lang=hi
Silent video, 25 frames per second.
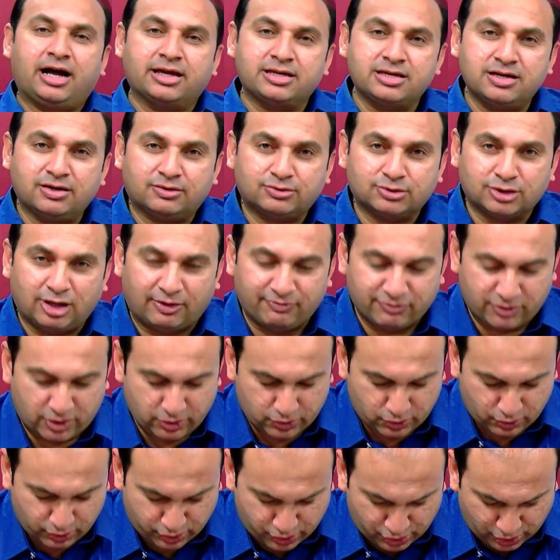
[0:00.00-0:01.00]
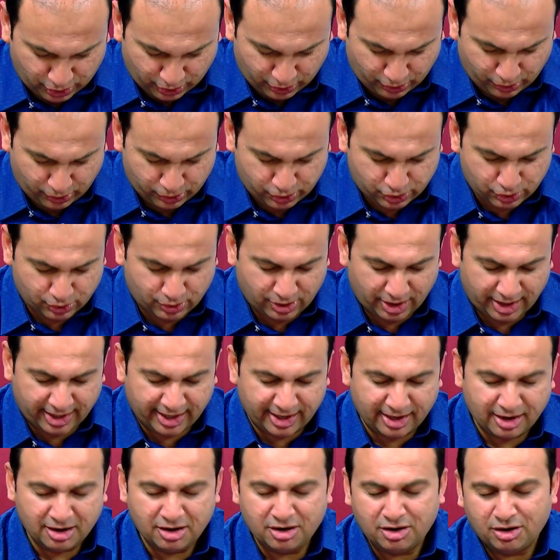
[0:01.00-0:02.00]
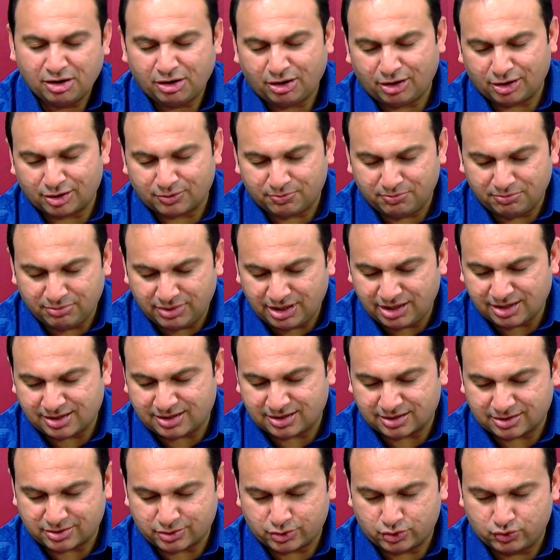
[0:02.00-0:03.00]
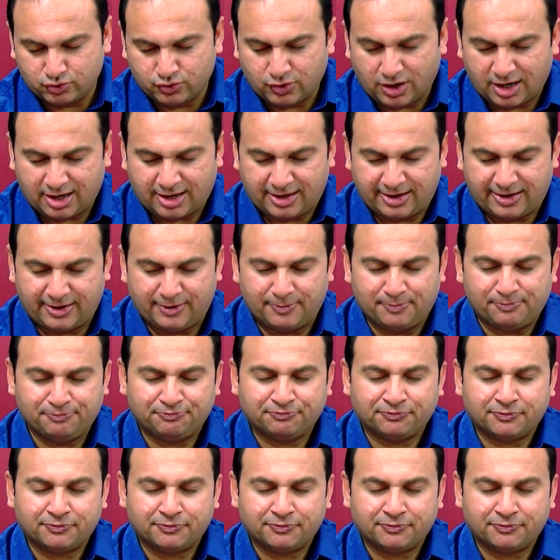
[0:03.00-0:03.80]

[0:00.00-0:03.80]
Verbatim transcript: आइए ख़ुदा के ज़ोर सरों को झुकाएं और मिलकर दुआ करें